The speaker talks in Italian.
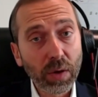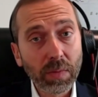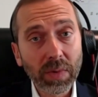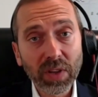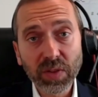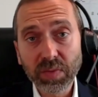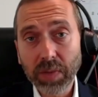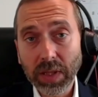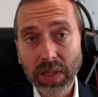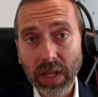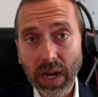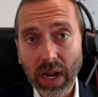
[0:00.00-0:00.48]
e io
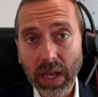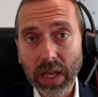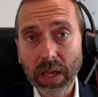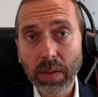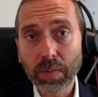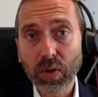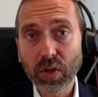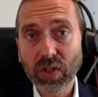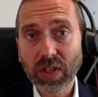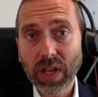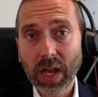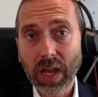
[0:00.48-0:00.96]
mi aspetterei
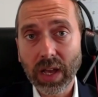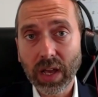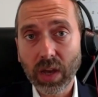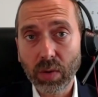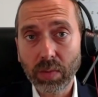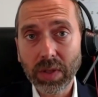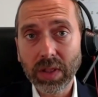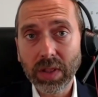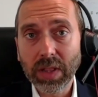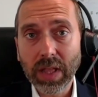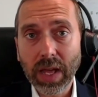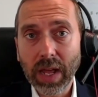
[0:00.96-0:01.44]
che possa
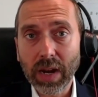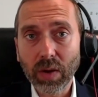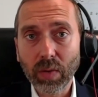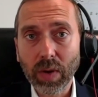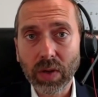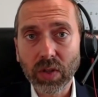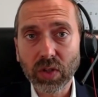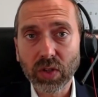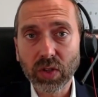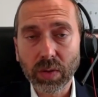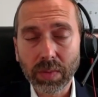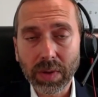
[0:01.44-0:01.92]
anche aumentare
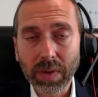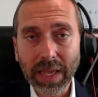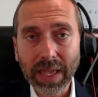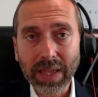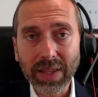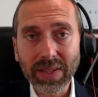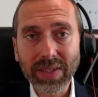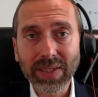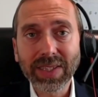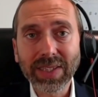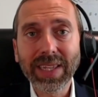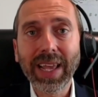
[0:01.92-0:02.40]
evitare questo,
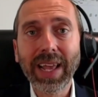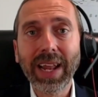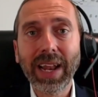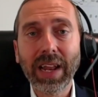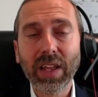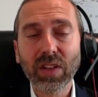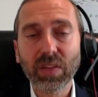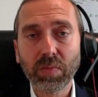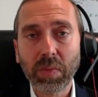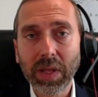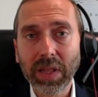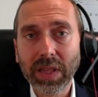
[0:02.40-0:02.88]
perché se
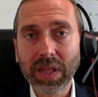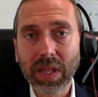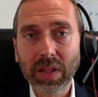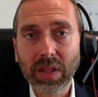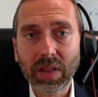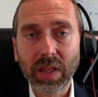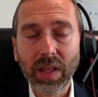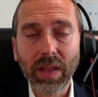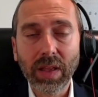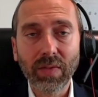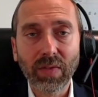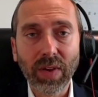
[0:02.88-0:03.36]
le
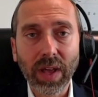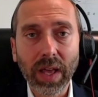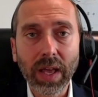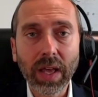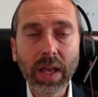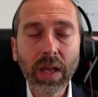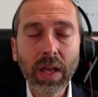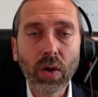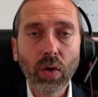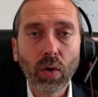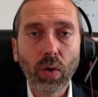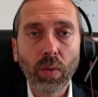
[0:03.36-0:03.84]

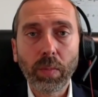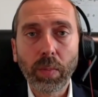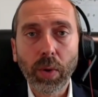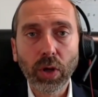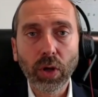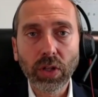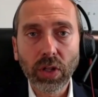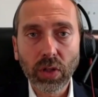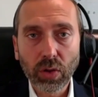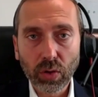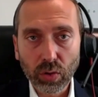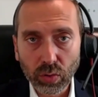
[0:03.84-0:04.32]
aspettative un
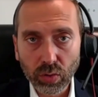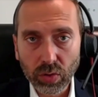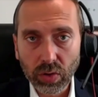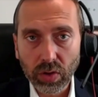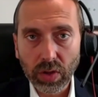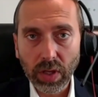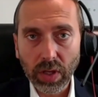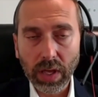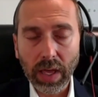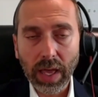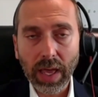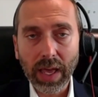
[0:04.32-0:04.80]
po' di
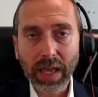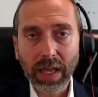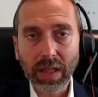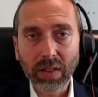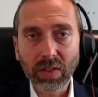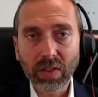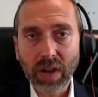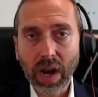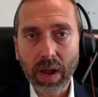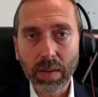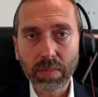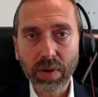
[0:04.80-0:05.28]
tutti è
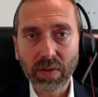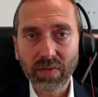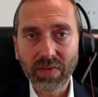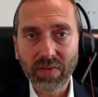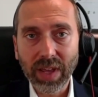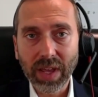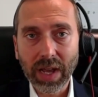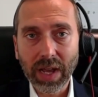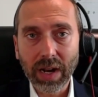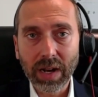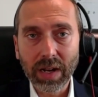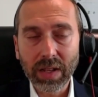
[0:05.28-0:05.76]
che Trump
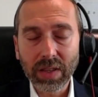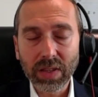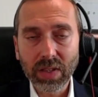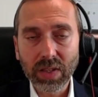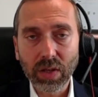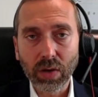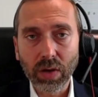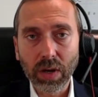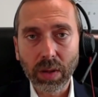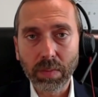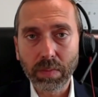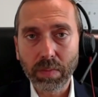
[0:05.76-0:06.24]
vinca le
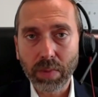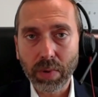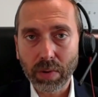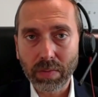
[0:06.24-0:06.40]
elezioni,